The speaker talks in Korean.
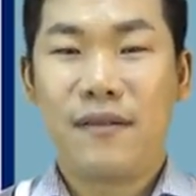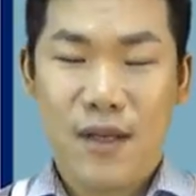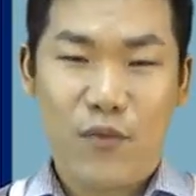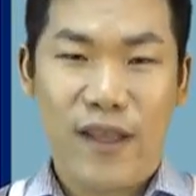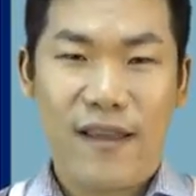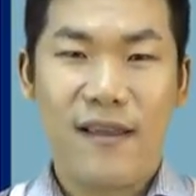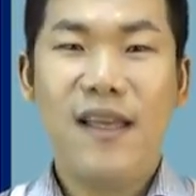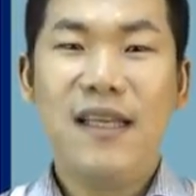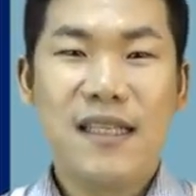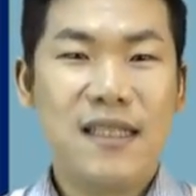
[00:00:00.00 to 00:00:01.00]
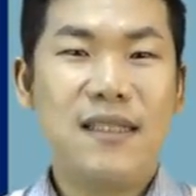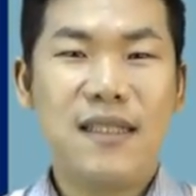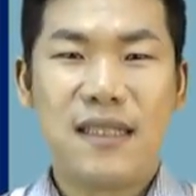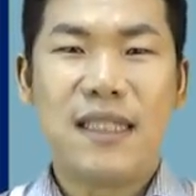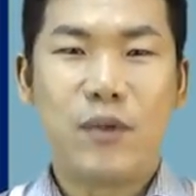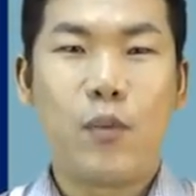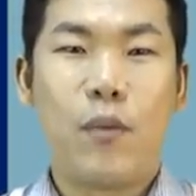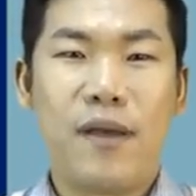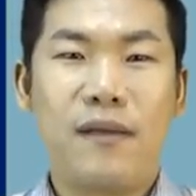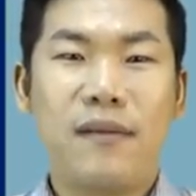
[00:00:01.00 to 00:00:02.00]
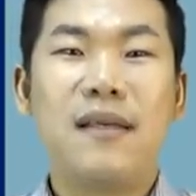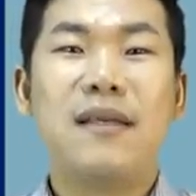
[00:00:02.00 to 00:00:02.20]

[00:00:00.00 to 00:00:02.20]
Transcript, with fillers: 때문에 큰 그림으로 보면